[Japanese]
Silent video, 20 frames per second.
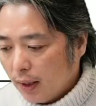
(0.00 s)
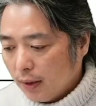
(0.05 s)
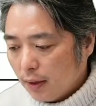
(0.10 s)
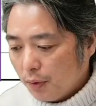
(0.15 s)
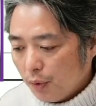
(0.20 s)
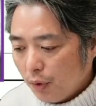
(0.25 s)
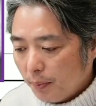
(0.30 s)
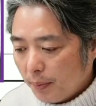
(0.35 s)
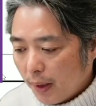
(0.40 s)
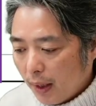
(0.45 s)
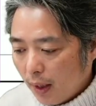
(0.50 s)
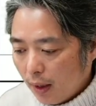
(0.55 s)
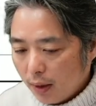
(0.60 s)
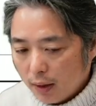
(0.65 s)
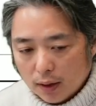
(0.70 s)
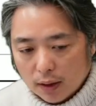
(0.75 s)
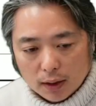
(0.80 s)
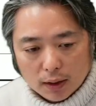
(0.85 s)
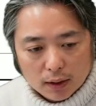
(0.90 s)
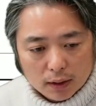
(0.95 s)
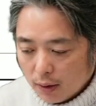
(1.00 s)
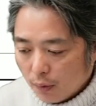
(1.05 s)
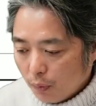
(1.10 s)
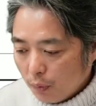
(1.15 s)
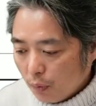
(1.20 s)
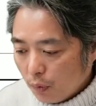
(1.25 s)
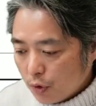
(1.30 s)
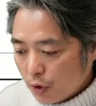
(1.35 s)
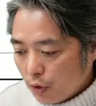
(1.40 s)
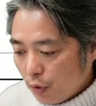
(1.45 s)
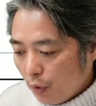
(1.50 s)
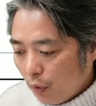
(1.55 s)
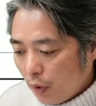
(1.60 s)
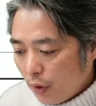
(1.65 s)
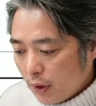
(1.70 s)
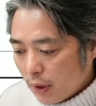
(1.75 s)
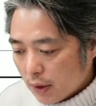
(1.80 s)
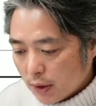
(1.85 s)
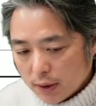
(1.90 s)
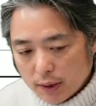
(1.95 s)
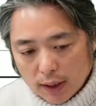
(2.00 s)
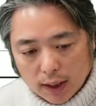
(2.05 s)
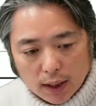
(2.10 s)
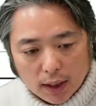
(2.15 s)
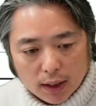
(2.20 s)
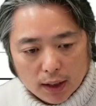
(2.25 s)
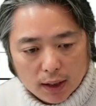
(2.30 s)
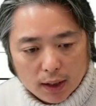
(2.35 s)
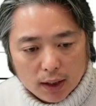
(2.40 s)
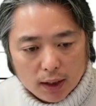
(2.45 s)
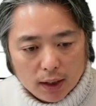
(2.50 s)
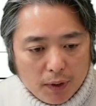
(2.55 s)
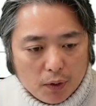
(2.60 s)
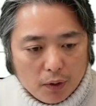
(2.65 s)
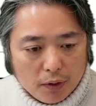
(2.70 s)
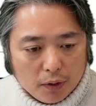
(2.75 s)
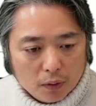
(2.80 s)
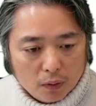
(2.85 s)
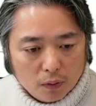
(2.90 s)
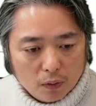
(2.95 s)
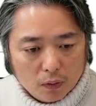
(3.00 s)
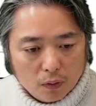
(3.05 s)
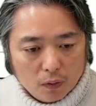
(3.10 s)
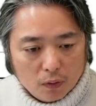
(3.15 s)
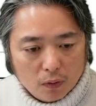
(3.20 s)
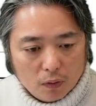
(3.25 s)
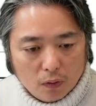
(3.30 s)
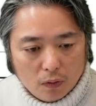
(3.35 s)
例えば、この図のようにですね、緑の